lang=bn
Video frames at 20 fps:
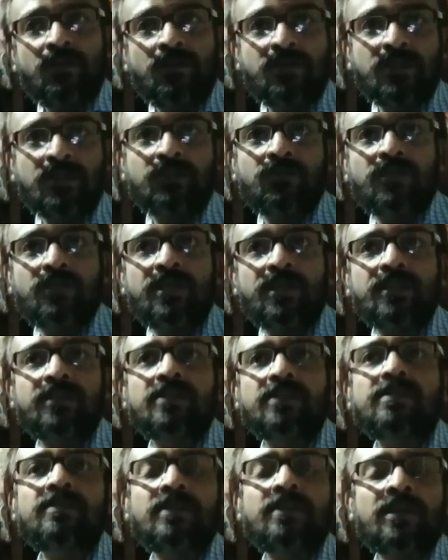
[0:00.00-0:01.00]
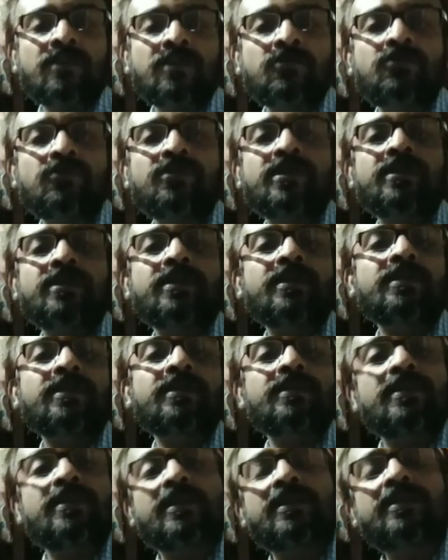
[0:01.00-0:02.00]
হঠাৎ করে একদিন একজন ট্রেডার
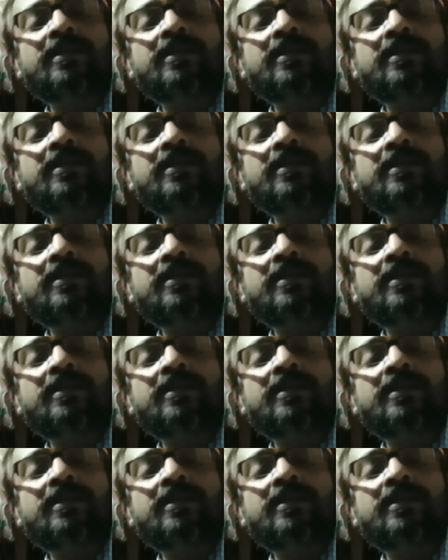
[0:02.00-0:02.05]
গিয়ে তাকে